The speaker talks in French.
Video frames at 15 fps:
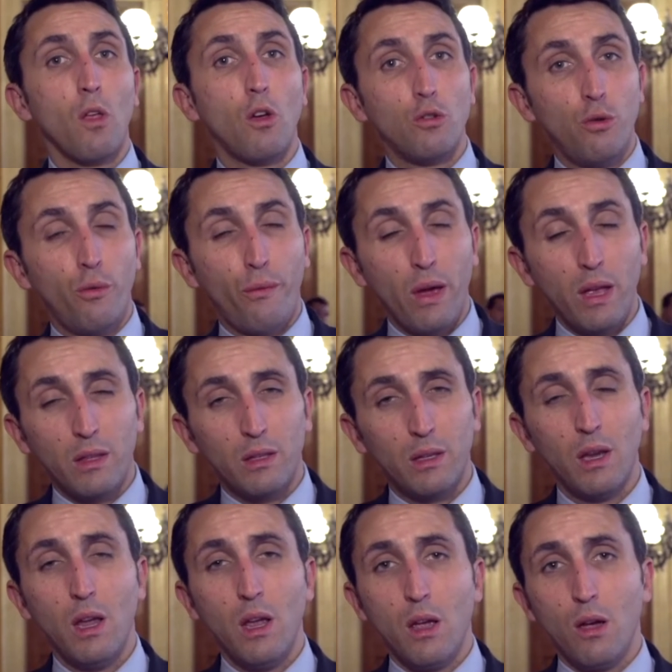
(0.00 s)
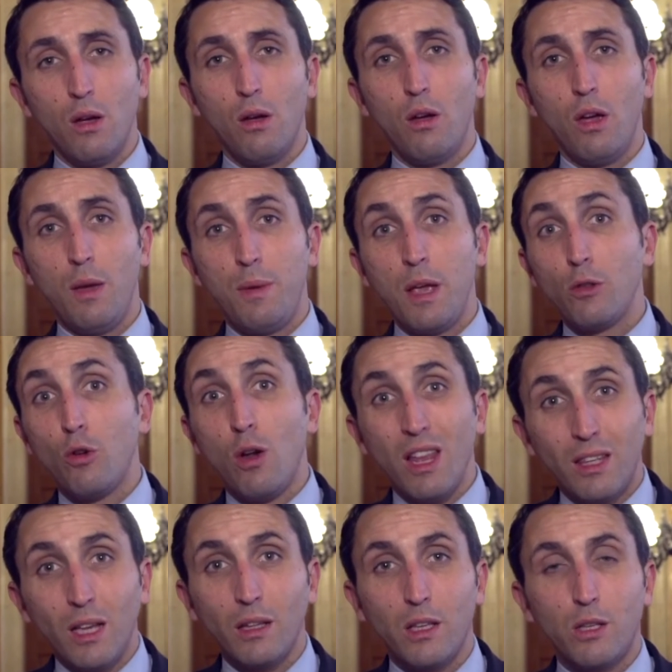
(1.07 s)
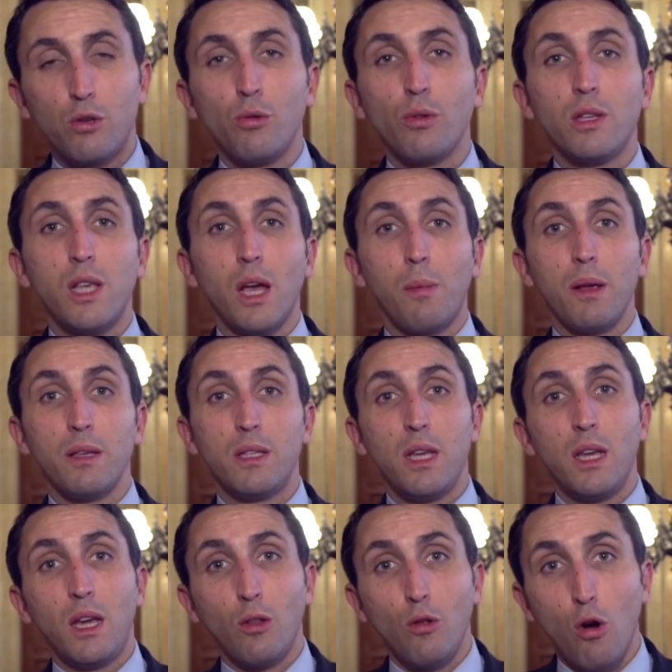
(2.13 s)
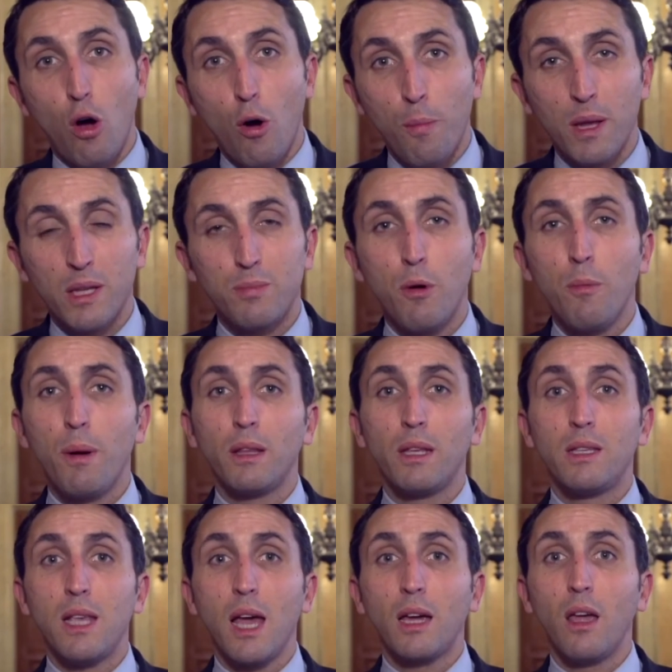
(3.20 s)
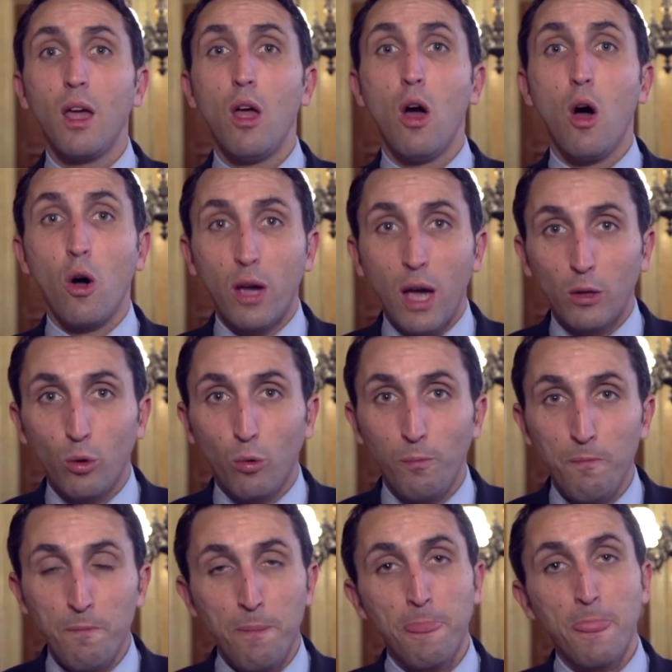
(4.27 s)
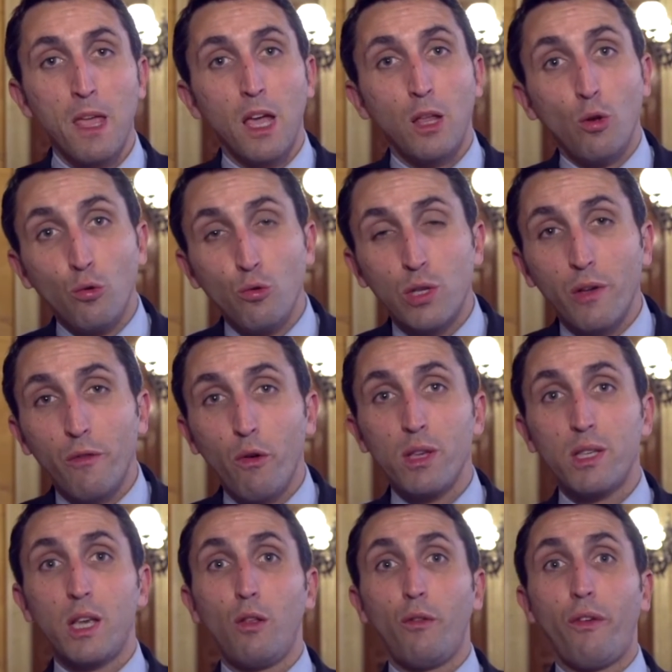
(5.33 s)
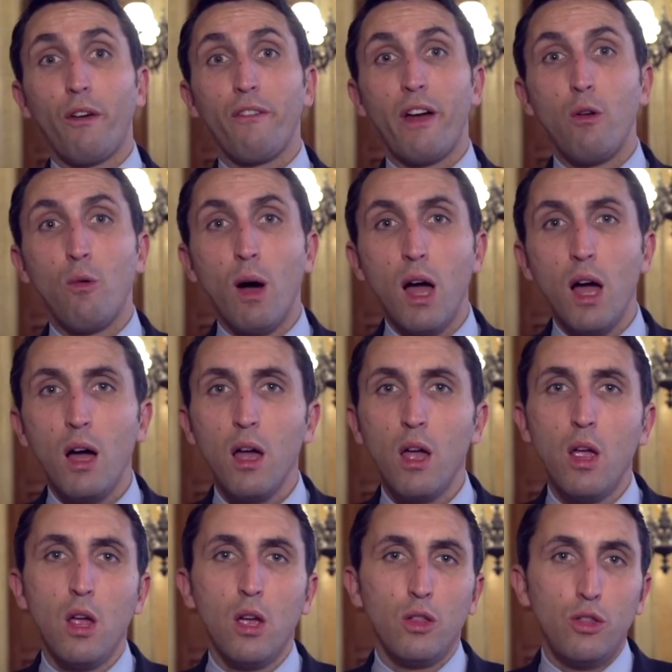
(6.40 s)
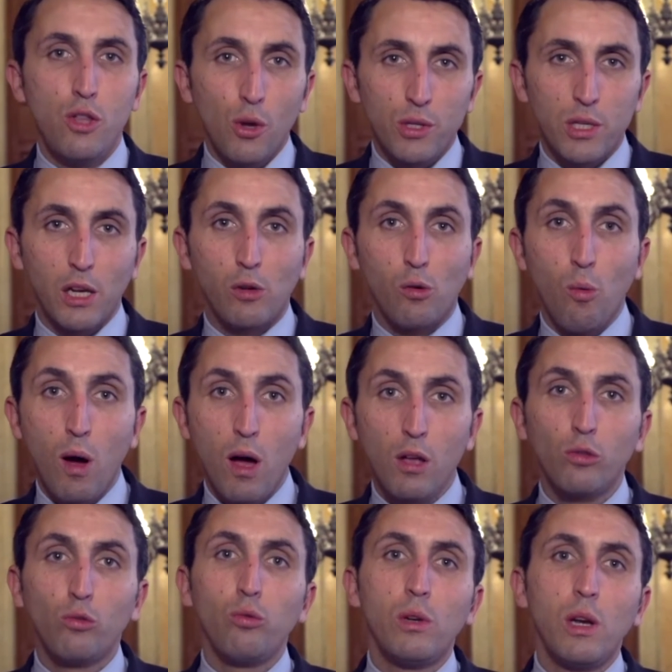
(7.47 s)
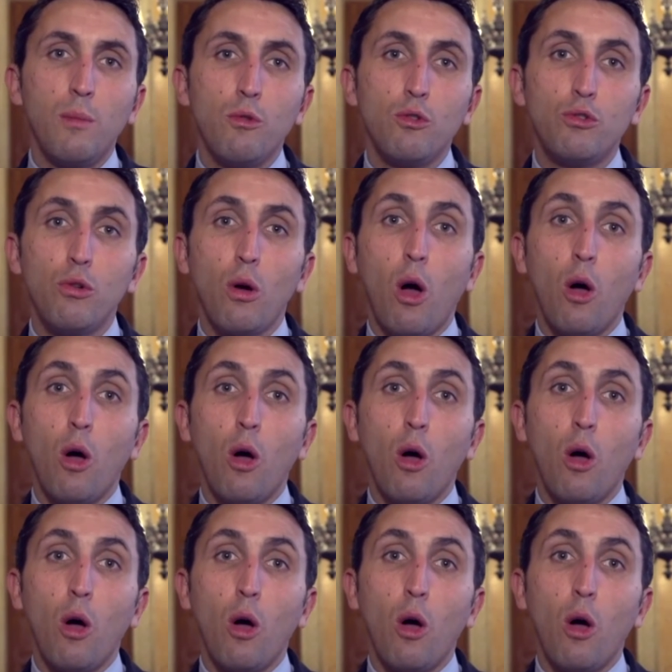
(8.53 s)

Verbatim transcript: du fait euh, eh bien, de l'interdiction des sacs plastiques et de leur remplacement par des sacs en carton. Et donc nous avons essayé de faire valoir dans cette loi toutes les mesures